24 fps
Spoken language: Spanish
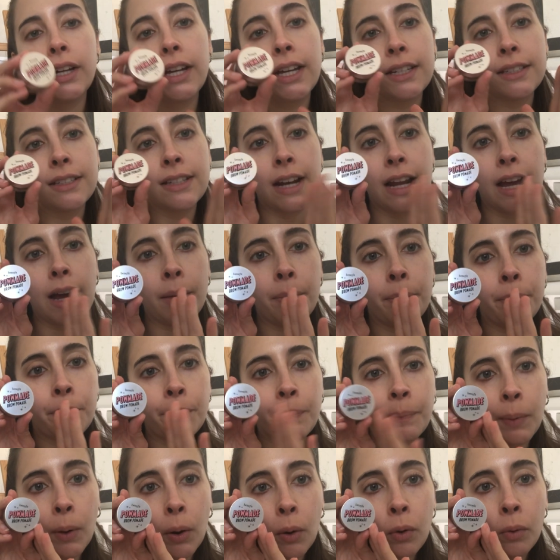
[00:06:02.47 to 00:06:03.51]
es la
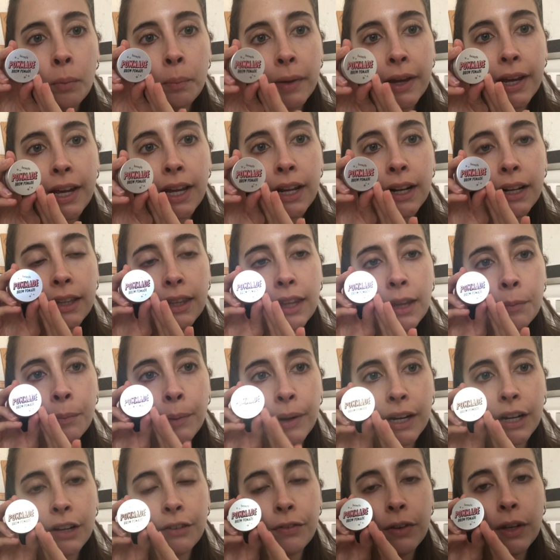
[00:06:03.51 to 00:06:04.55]
Pomade de
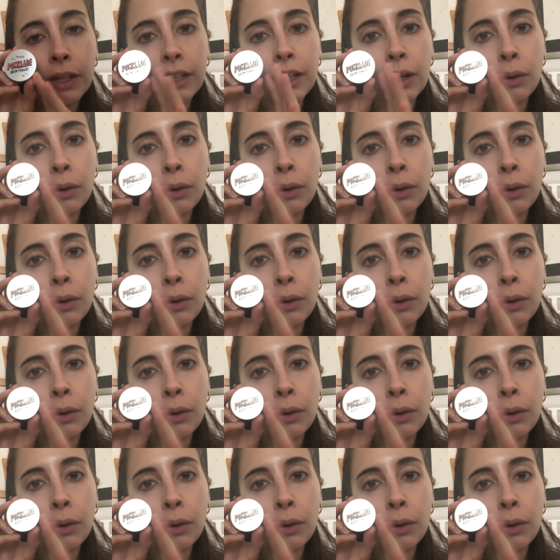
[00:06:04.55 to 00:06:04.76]
Benefit,